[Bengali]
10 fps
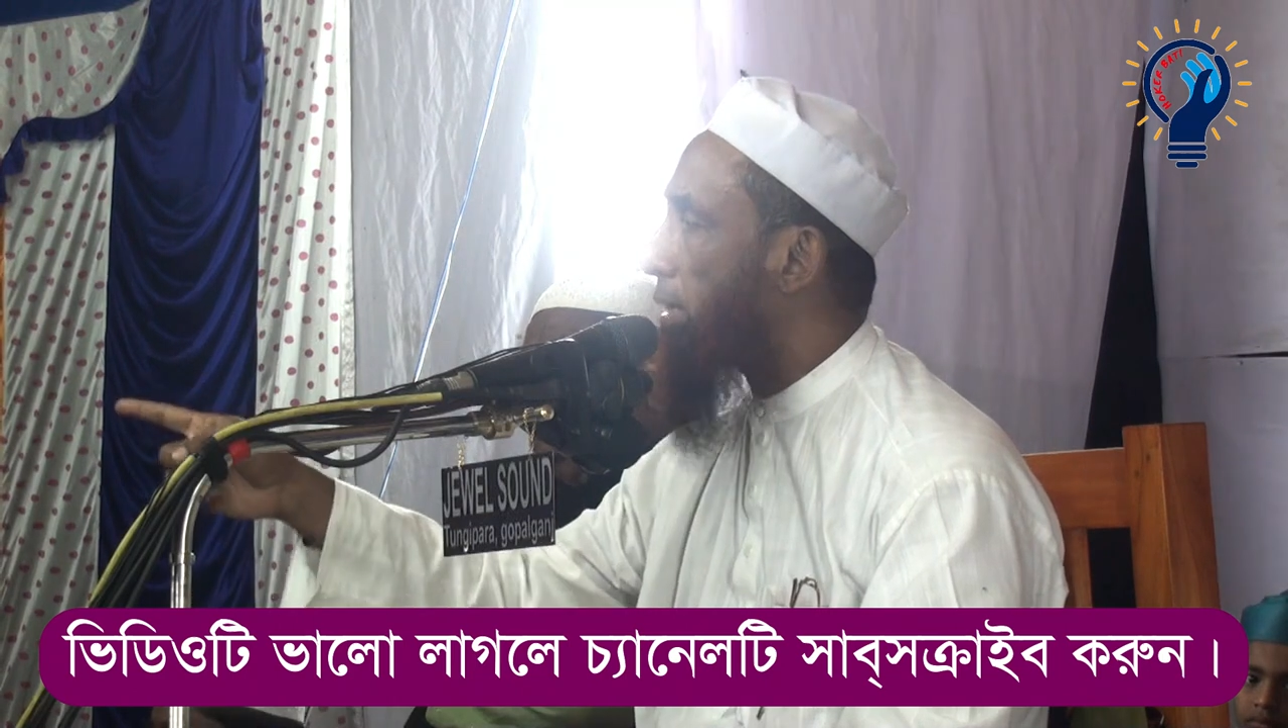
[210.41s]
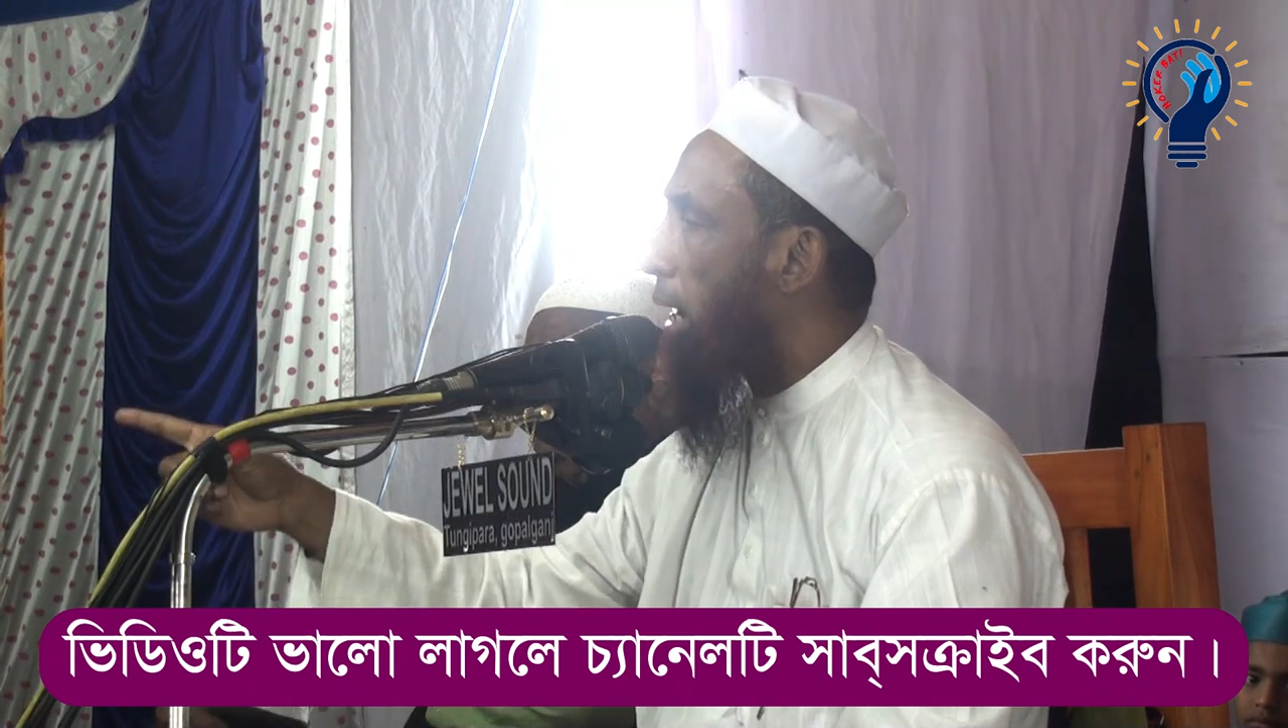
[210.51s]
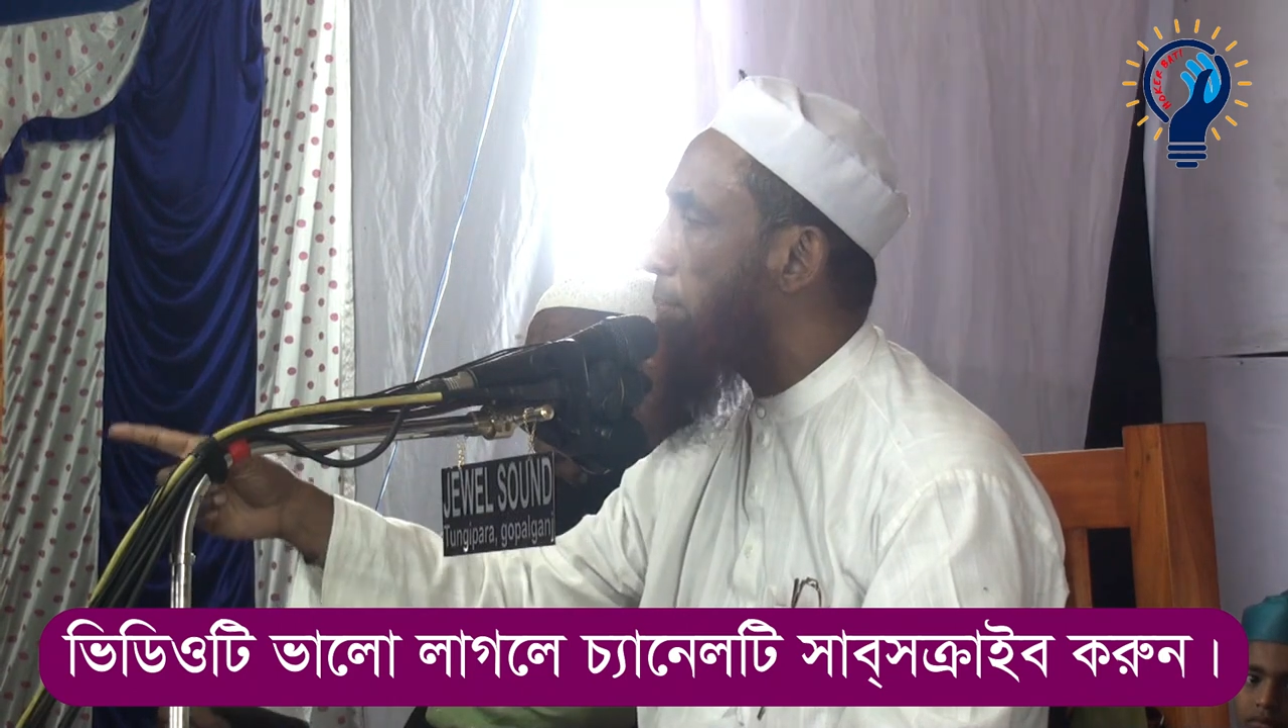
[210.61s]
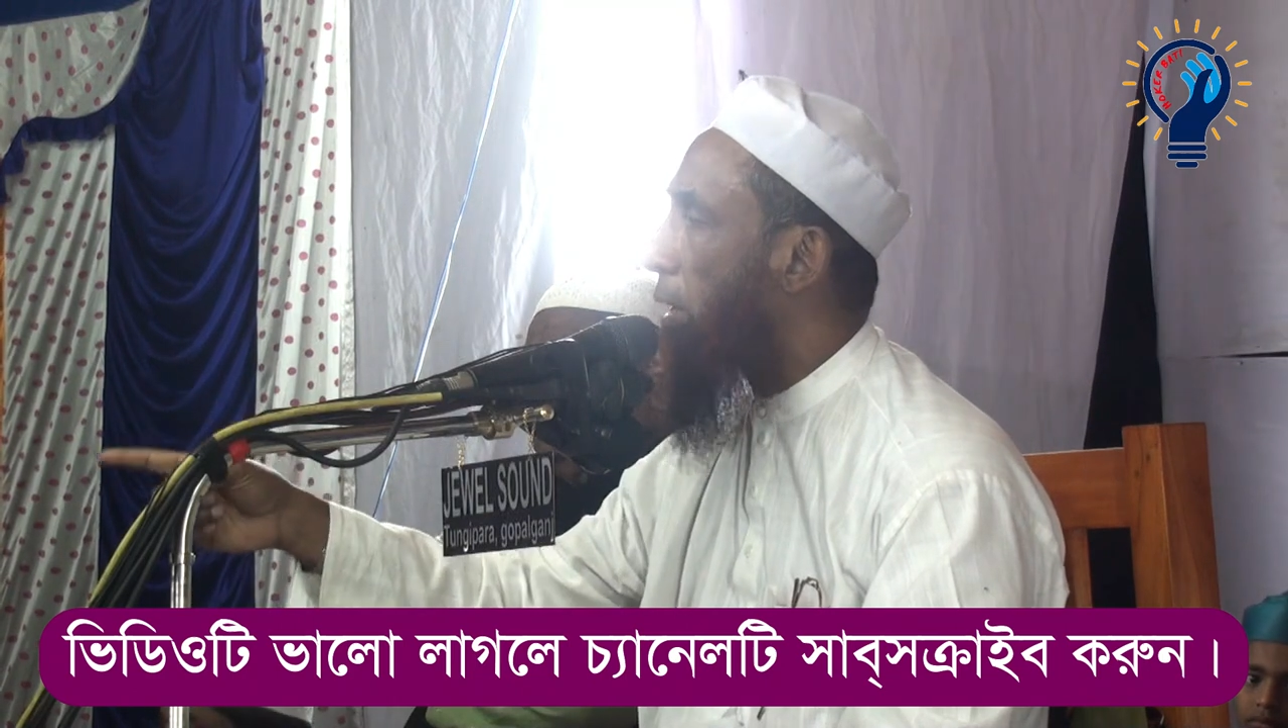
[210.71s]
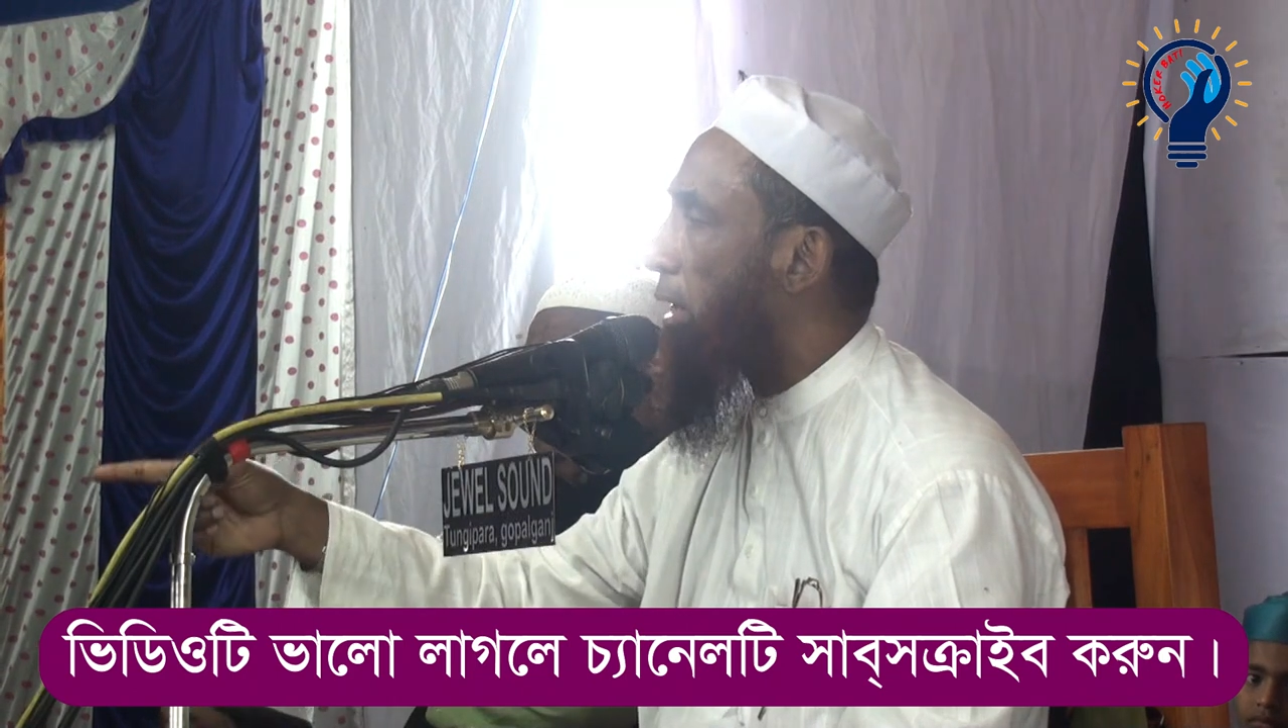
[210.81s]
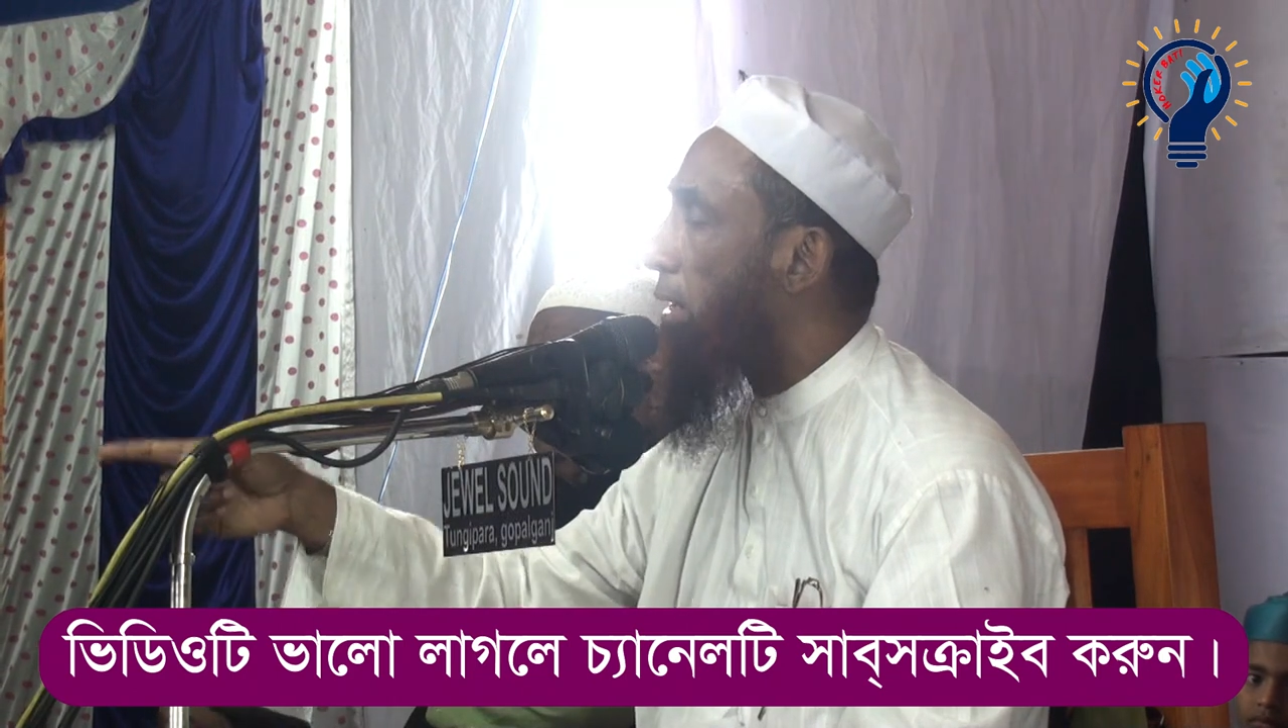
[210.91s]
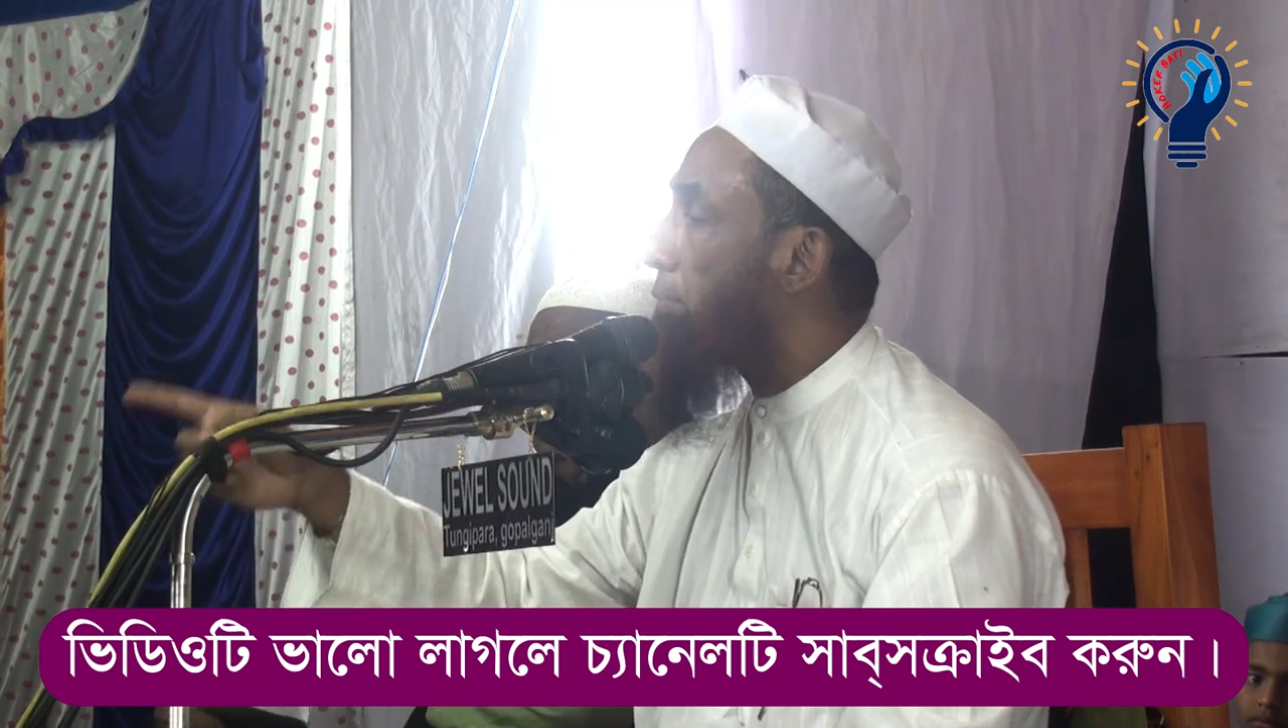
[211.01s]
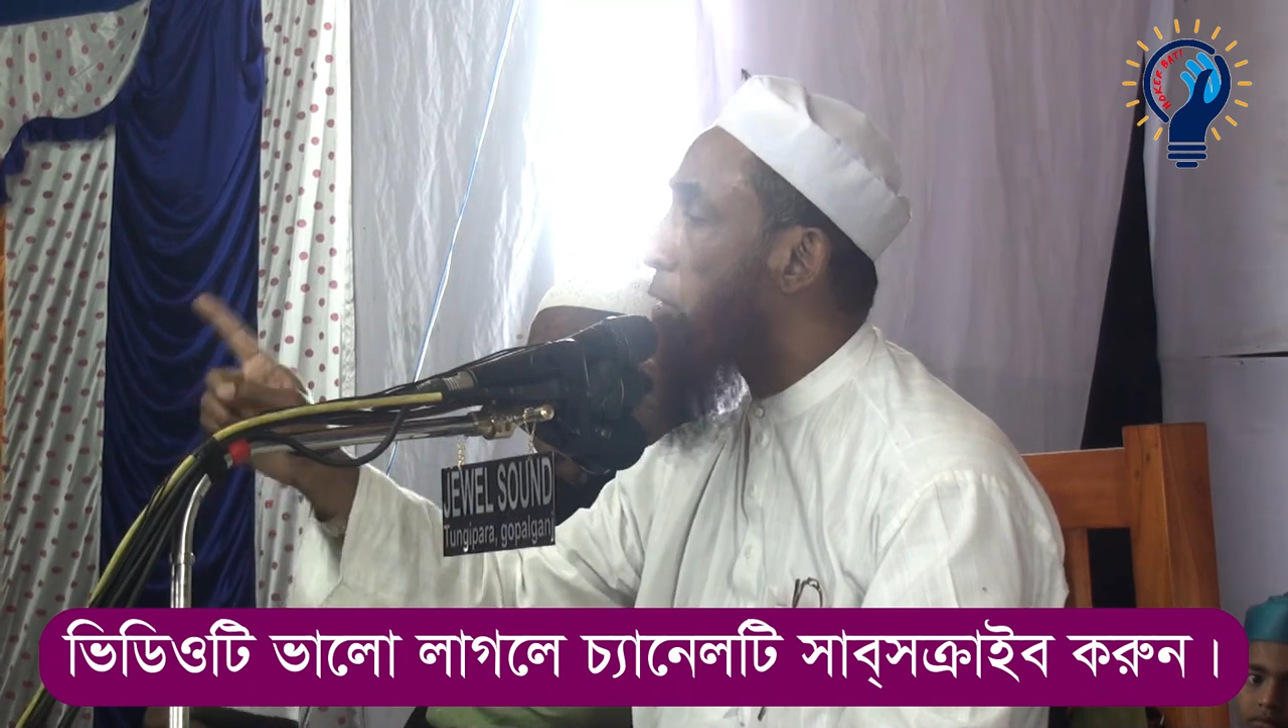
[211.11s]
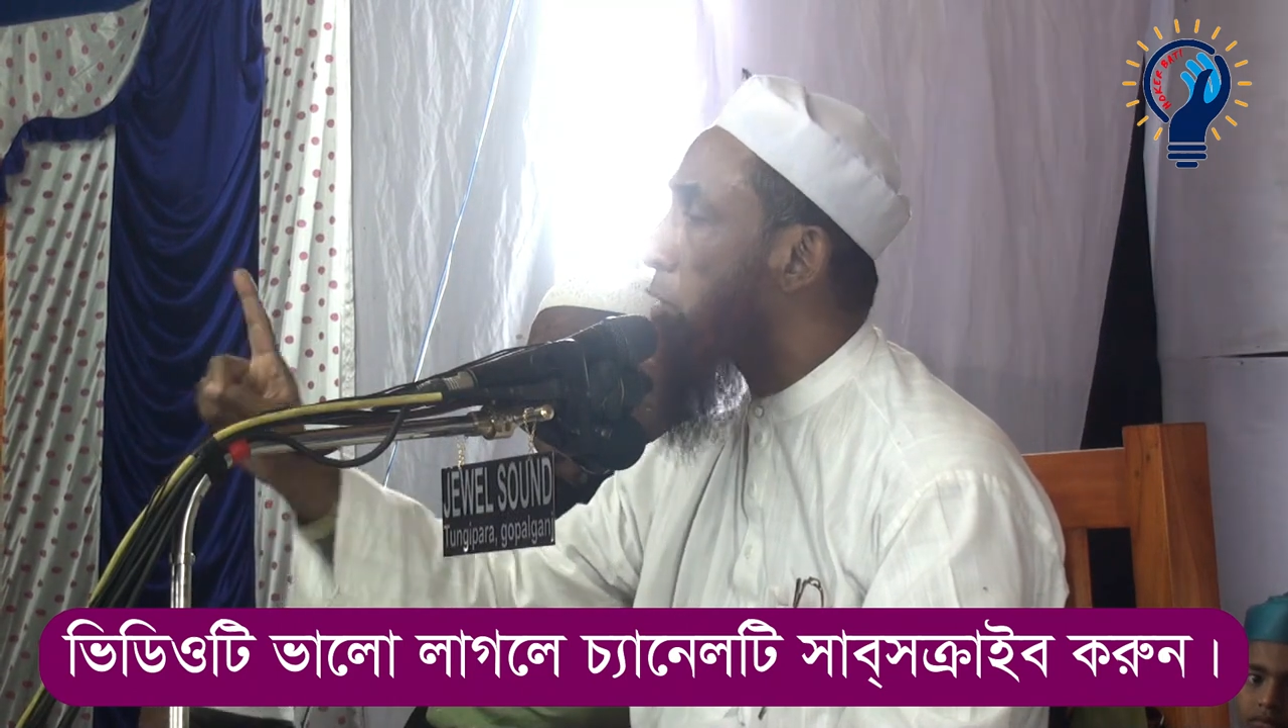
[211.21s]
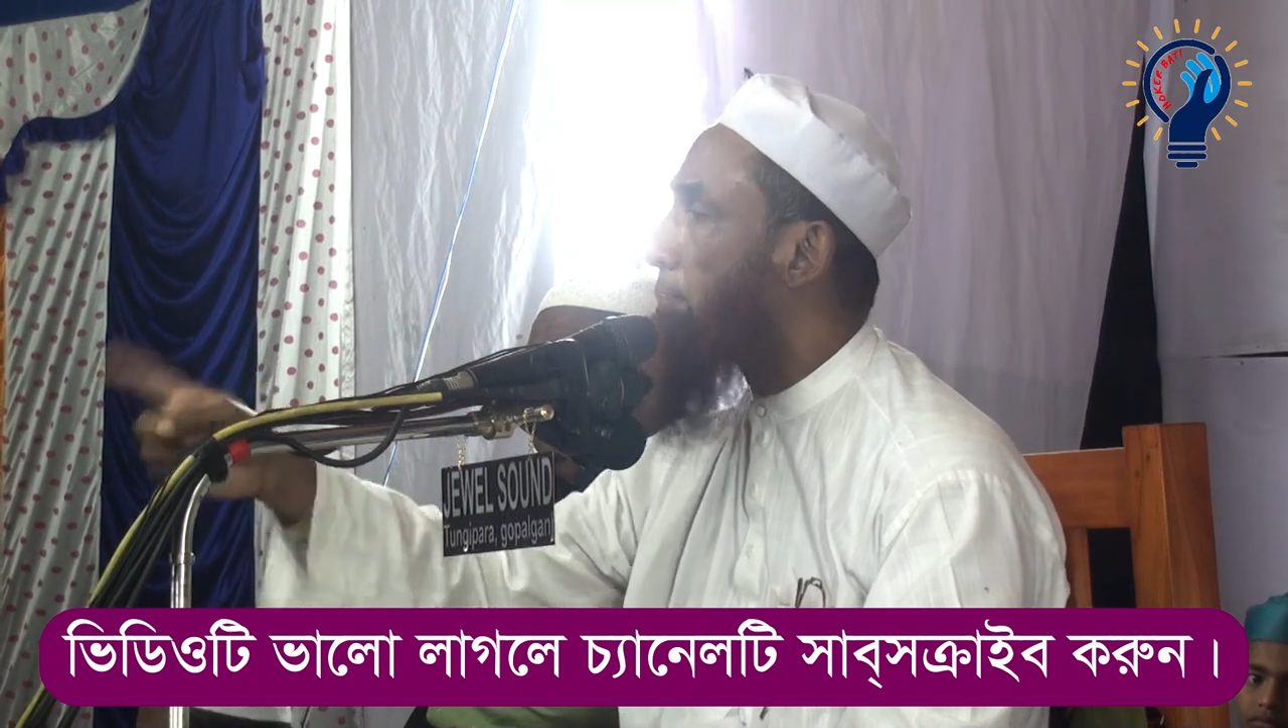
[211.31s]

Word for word: মাথায় পরে যাবি